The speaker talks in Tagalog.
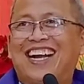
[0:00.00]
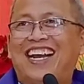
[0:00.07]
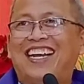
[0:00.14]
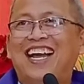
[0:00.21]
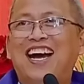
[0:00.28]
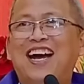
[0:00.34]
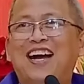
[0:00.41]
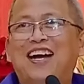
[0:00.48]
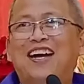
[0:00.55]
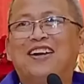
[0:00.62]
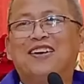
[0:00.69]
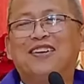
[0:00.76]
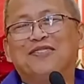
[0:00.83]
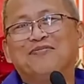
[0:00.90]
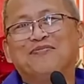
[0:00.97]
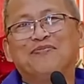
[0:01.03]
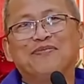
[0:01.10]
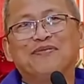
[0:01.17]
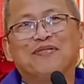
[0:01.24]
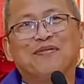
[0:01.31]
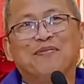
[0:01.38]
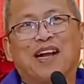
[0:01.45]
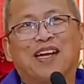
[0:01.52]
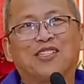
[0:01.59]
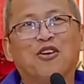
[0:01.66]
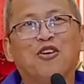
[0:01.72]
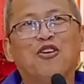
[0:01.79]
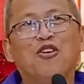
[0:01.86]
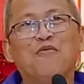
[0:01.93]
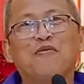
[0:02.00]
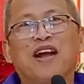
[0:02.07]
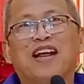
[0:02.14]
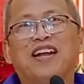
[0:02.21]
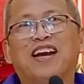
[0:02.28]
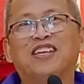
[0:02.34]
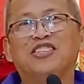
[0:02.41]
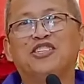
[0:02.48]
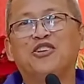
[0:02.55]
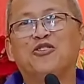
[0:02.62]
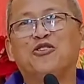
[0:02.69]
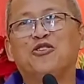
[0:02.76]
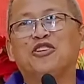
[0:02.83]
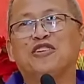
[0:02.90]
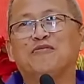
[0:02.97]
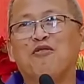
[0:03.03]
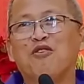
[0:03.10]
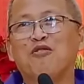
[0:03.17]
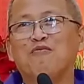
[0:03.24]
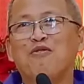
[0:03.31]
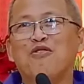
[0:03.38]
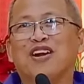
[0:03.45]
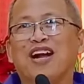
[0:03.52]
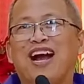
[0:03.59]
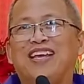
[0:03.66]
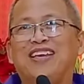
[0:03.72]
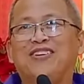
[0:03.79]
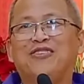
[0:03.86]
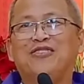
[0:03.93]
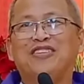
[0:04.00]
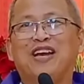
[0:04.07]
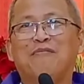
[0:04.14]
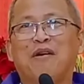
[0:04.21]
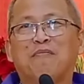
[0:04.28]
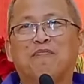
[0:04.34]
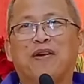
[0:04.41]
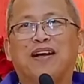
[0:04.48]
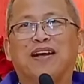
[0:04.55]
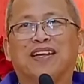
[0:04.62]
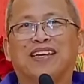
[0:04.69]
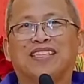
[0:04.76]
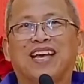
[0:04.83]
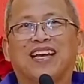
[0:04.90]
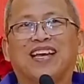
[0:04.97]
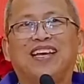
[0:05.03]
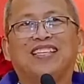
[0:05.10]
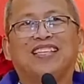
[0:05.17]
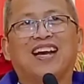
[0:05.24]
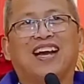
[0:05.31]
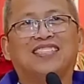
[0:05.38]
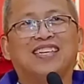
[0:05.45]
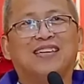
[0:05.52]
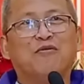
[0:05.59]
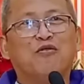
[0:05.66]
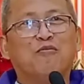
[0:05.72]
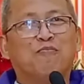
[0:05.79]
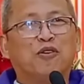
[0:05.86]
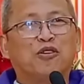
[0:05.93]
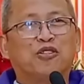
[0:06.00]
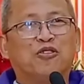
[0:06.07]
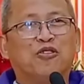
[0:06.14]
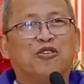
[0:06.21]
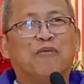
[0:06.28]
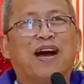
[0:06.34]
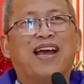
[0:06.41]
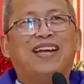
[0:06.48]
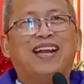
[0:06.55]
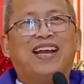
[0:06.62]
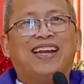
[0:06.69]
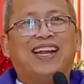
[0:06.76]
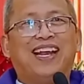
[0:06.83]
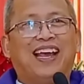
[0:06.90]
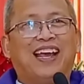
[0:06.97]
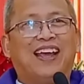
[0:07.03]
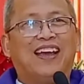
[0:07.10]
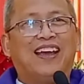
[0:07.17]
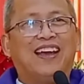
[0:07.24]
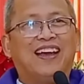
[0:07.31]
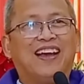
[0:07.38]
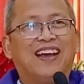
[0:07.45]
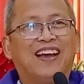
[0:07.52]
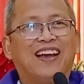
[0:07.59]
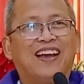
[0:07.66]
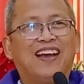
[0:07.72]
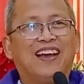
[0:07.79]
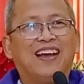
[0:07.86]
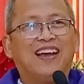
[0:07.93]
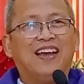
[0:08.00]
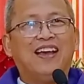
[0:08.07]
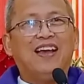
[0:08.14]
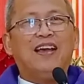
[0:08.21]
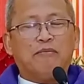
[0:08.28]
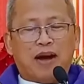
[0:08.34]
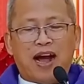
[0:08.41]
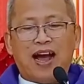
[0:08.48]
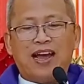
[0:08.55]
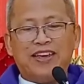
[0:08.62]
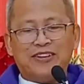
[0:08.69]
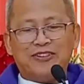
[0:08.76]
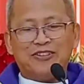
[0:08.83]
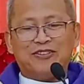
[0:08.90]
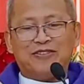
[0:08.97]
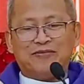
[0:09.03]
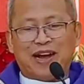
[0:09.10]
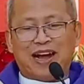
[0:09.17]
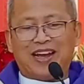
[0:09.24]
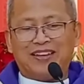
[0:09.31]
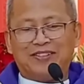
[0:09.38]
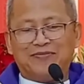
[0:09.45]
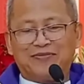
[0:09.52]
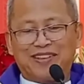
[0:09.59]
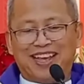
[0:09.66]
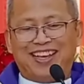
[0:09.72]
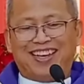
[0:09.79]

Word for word: kanang magsulog kanang short, mugbo kayo niya magpakita-kita kas imong puson, maay na dili. Maayo, maayo.